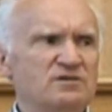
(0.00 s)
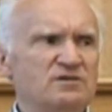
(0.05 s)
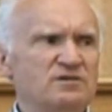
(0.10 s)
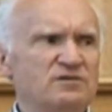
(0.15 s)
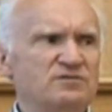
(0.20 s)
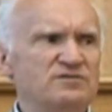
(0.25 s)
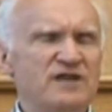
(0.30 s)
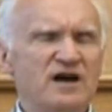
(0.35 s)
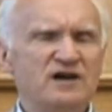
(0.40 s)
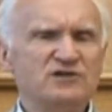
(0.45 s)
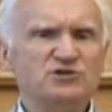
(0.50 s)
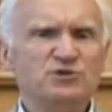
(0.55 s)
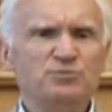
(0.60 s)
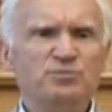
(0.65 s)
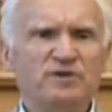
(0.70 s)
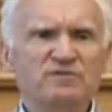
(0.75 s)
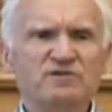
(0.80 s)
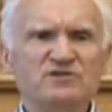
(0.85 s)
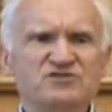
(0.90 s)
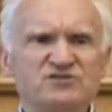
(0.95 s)
Наш же
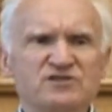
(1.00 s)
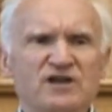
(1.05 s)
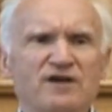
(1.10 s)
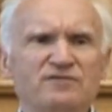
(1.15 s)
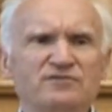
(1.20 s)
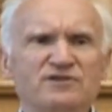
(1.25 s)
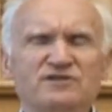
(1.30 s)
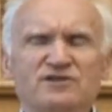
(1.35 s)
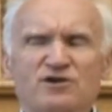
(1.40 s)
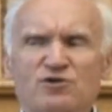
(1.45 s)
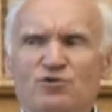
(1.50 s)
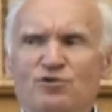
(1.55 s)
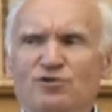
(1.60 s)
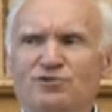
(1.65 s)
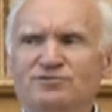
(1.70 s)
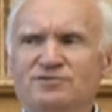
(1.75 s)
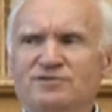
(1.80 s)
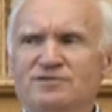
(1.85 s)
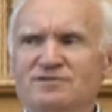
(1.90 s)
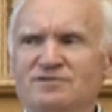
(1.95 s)
православный
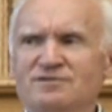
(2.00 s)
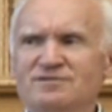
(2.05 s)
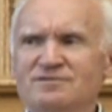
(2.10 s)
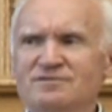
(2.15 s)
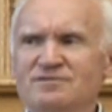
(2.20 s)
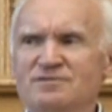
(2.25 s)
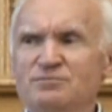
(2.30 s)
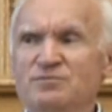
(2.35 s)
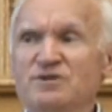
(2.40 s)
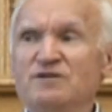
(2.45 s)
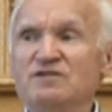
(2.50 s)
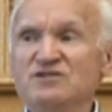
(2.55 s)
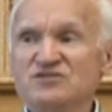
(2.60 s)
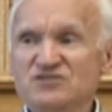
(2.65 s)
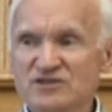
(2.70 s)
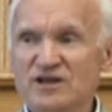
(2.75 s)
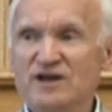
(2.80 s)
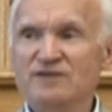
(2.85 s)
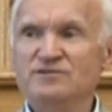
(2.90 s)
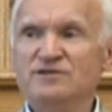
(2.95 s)
народ,
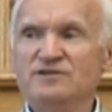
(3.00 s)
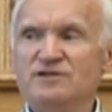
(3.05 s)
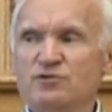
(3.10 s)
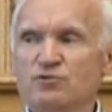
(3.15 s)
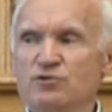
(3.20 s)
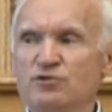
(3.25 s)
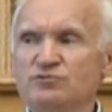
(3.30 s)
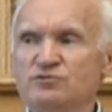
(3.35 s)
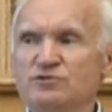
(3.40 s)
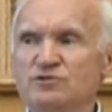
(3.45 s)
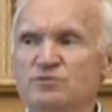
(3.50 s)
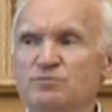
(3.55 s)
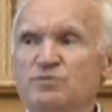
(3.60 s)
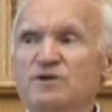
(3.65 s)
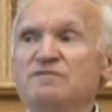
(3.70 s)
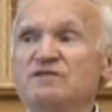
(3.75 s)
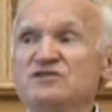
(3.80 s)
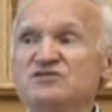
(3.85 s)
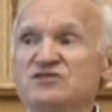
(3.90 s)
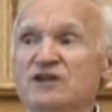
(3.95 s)
православный народ,
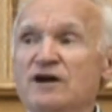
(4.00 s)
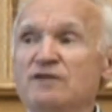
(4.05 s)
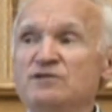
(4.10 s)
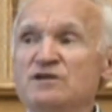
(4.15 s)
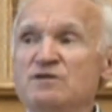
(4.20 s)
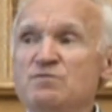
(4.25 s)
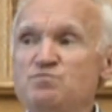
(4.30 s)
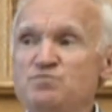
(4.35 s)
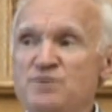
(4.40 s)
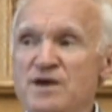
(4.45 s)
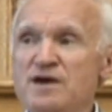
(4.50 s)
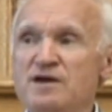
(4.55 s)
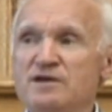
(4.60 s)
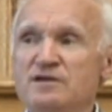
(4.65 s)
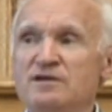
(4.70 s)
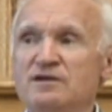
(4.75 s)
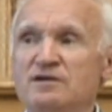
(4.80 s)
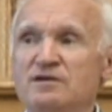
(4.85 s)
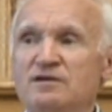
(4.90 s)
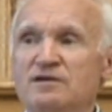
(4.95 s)
православная
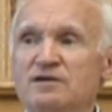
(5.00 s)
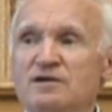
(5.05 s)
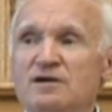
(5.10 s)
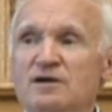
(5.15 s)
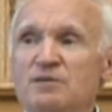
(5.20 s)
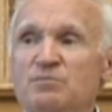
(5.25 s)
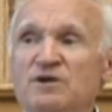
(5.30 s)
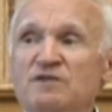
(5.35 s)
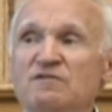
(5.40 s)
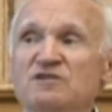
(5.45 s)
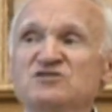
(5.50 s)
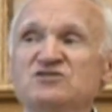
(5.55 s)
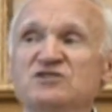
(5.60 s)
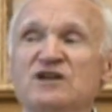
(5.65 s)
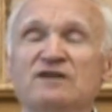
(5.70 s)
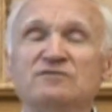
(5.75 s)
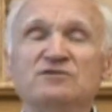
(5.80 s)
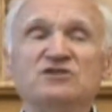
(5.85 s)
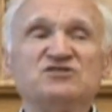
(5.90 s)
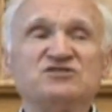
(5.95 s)
империя,
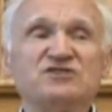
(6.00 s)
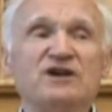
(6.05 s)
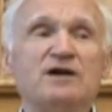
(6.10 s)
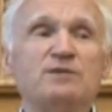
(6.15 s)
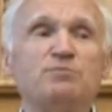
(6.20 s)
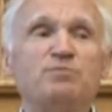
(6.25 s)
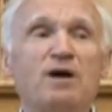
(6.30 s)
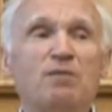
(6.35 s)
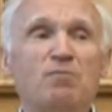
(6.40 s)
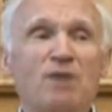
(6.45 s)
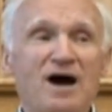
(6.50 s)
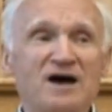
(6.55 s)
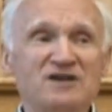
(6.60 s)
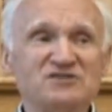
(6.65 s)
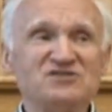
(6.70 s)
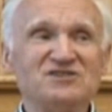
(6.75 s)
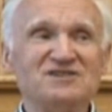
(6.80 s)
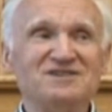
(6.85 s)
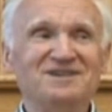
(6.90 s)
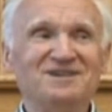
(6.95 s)
православный
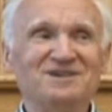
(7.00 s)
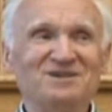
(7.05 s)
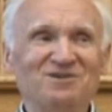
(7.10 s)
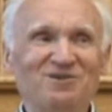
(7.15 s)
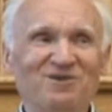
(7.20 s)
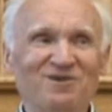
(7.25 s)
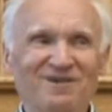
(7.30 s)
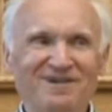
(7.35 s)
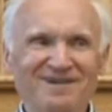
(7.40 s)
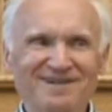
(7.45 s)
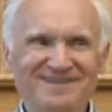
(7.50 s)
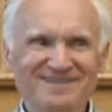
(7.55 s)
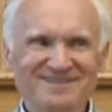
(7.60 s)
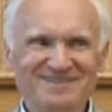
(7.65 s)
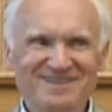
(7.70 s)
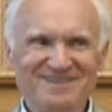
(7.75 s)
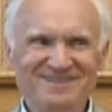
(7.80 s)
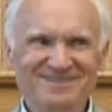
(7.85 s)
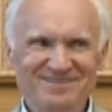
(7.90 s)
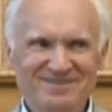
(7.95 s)
царь-помазанник. О,
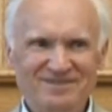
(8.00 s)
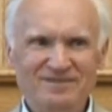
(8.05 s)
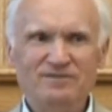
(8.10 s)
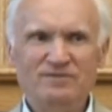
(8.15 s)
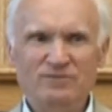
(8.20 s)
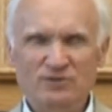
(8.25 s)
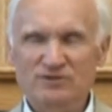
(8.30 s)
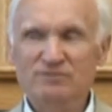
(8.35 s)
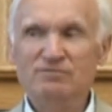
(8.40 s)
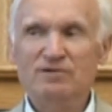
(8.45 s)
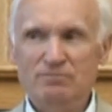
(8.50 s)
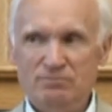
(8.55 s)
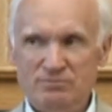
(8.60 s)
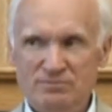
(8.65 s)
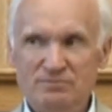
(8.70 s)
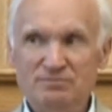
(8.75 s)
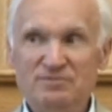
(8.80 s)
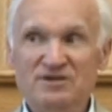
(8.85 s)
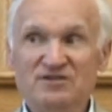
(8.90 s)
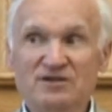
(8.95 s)
вот вам,
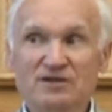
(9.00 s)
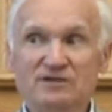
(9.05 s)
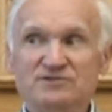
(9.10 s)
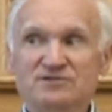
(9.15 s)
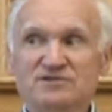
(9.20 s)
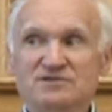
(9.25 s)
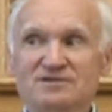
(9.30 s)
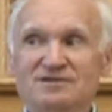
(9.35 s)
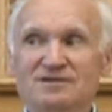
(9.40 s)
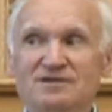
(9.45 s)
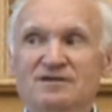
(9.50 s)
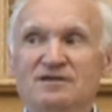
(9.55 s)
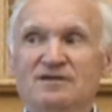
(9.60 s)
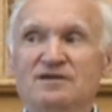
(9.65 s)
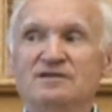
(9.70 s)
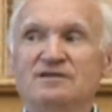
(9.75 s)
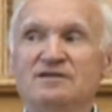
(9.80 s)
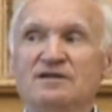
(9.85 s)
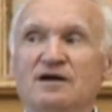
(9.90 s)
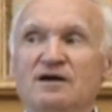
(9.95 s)
пожалуйста.
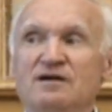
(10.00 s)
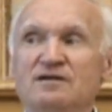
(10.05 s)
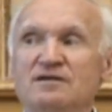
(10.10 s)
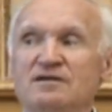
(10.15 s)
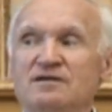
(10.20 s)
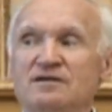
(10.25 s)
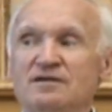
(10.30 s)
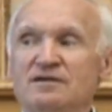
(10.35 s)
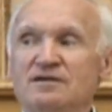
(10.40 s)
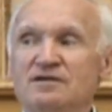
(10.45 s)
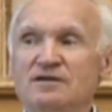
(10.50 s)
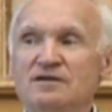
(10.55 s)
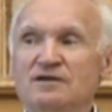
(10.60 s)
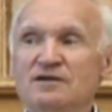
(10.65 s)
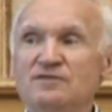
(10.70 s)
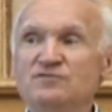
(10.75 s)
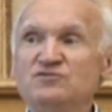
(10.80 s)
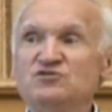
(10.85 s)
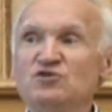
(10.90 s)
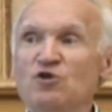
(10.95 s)
Так?
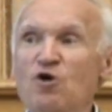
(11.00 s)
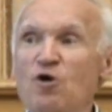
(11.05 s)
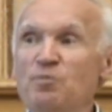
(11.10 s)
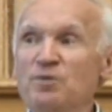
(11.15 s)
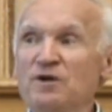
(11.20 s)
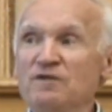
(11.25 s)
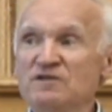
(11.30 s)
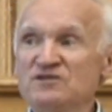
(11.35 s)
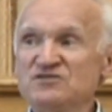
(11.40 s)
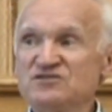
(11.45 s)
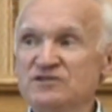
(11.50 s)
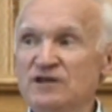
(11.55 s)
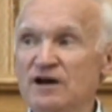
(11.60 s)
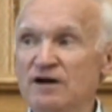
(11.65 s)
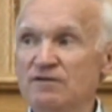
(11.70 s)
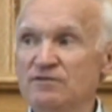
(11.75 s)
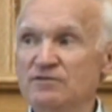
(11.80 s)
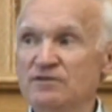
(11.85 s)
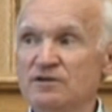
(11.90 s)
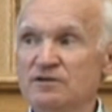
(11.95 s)
Все
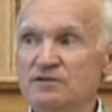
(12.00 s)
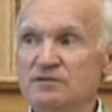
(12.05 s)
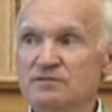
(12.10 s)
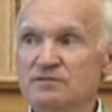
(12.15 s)
православно.